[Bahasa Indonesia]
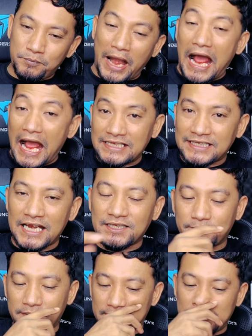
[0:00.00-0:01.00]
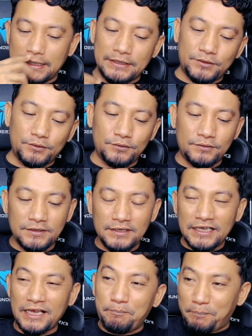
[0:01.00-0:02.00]
berangasan seperti itu,
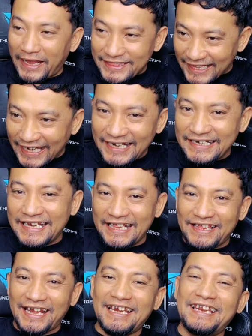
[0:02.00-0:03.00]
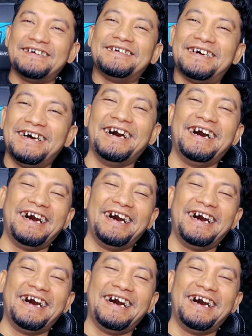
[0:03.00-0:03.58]
kepek ternil tadi loh.